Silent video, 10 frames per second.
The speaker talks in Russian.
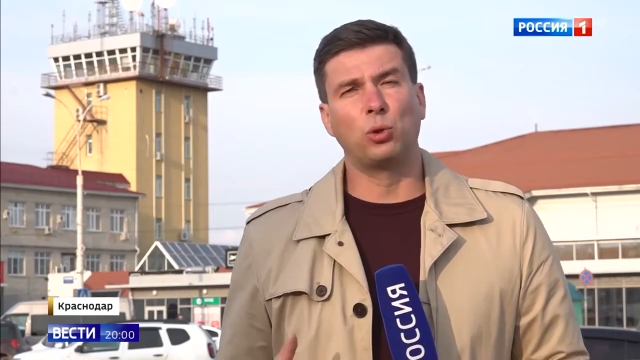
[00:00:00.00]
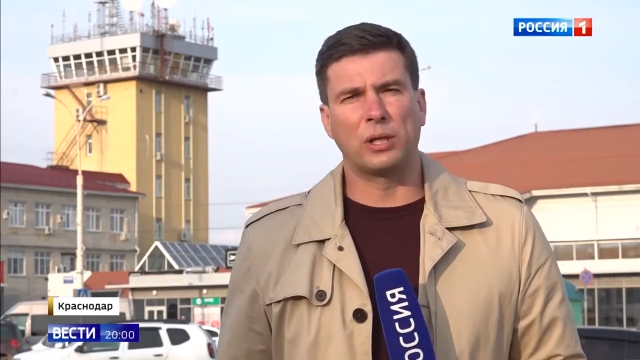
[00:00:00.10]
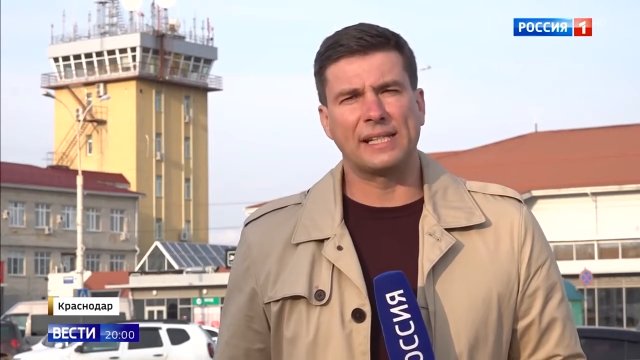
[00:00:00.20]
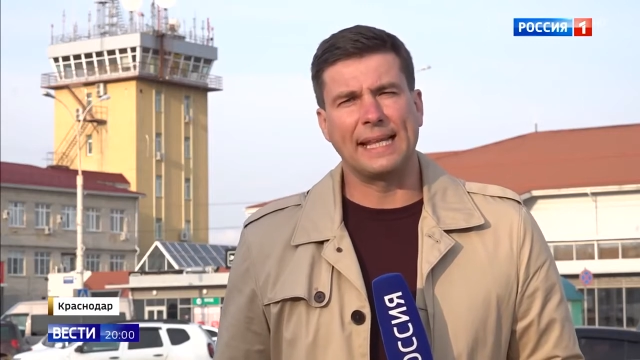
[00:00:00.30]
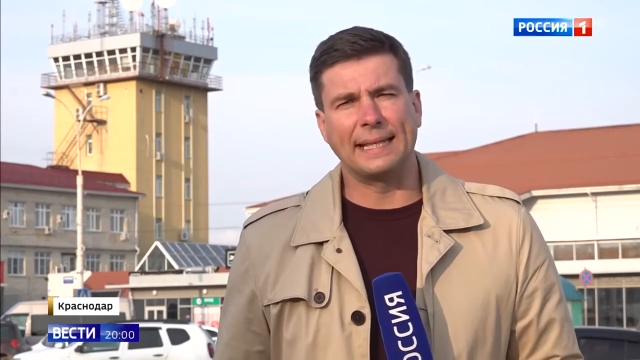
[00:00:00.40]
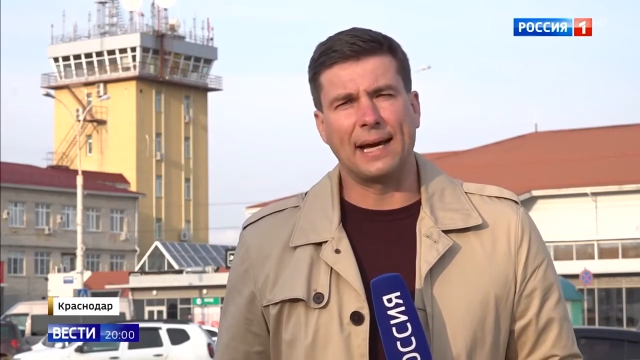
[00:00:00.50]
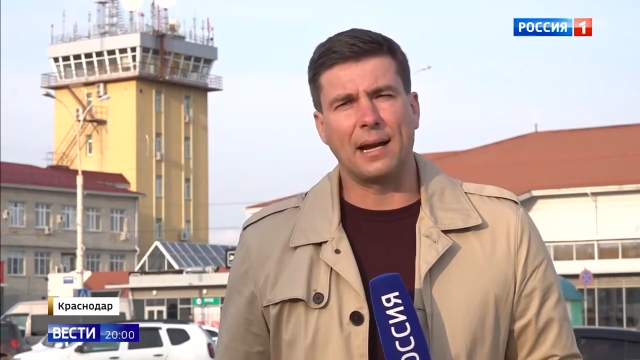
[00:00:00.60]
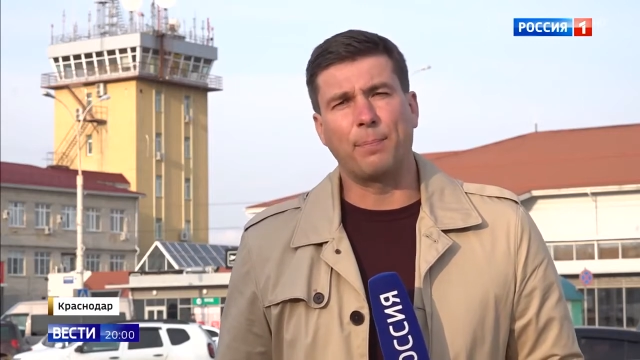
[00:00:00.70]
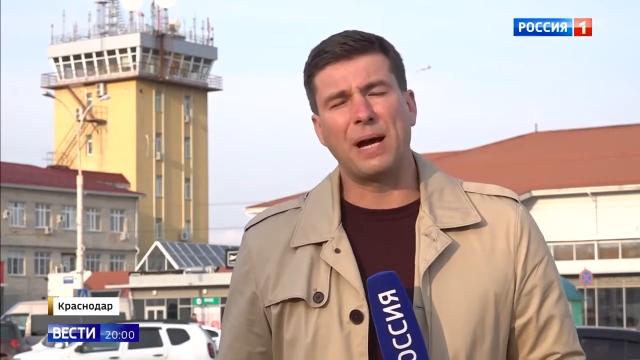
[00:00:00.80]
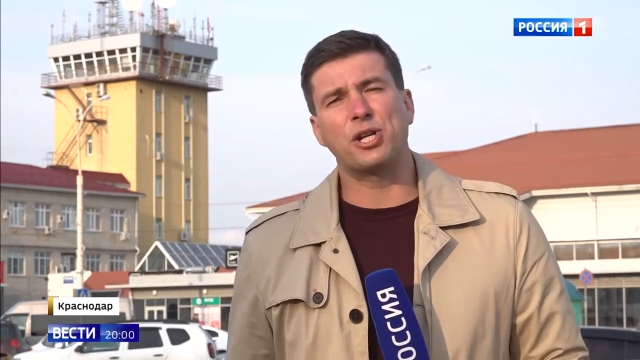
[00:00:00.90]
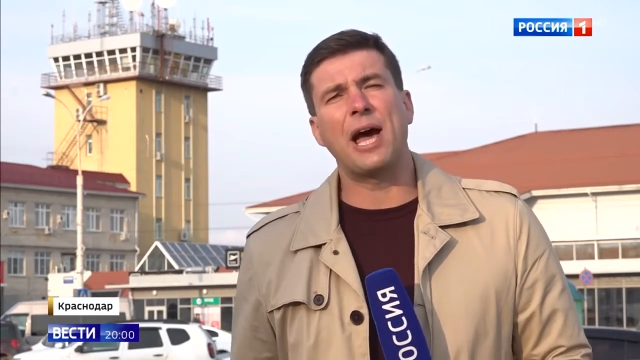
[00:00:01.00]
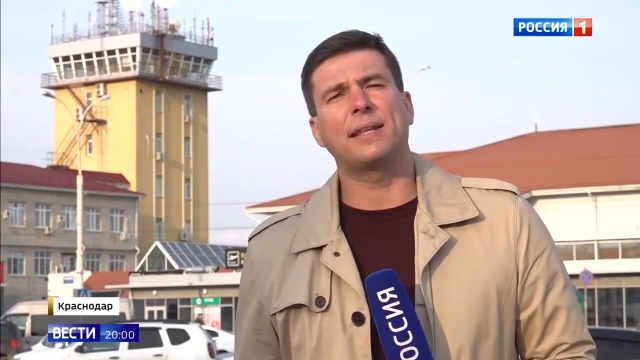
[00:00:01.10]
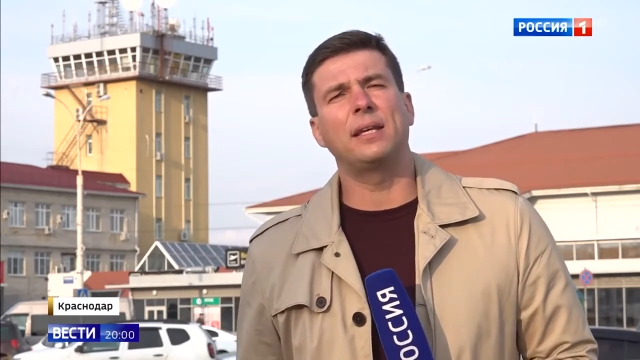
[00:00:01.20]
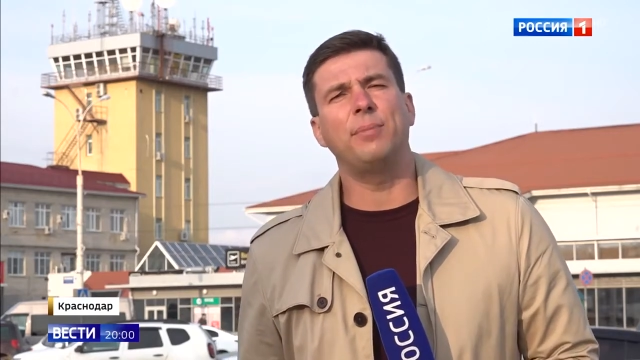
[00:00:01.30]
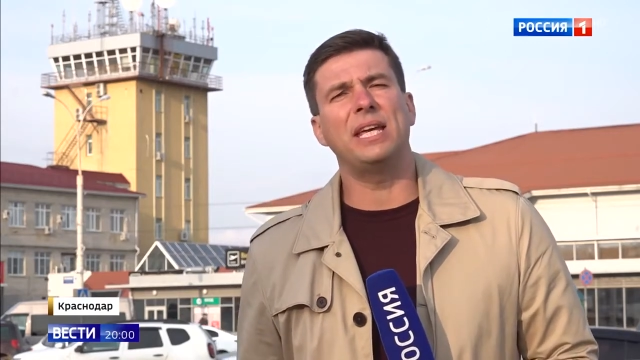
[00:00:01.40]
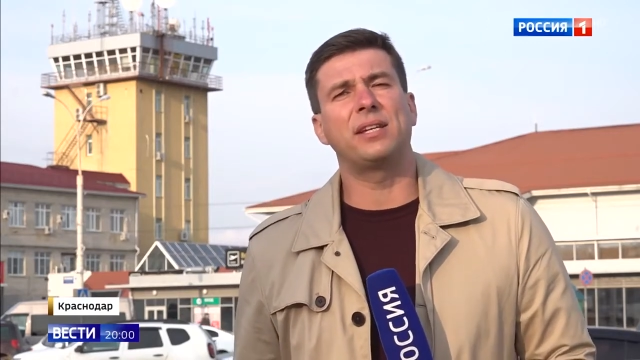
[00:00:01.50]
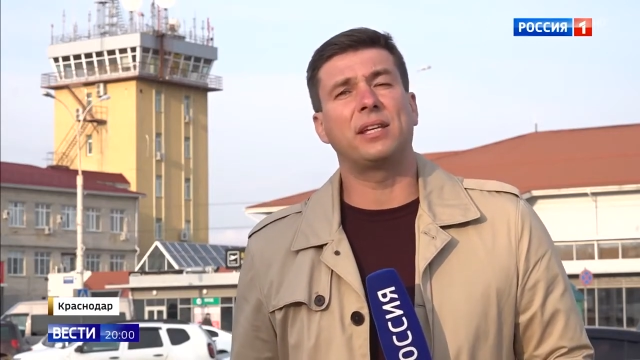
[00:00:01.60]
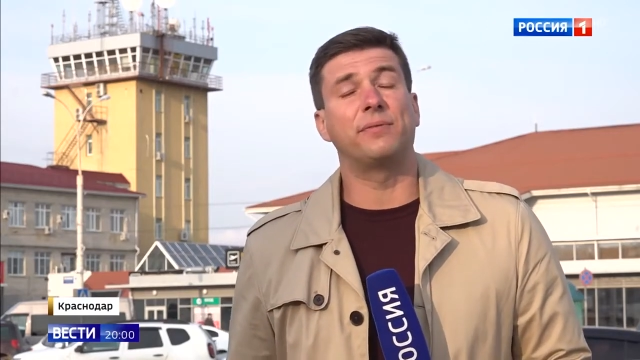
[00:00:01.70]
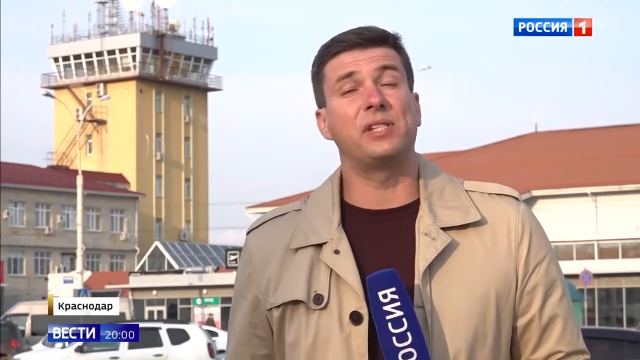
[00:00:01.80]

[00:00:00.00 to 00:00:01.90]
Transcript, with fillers: Краснодара. Пожарные, медики,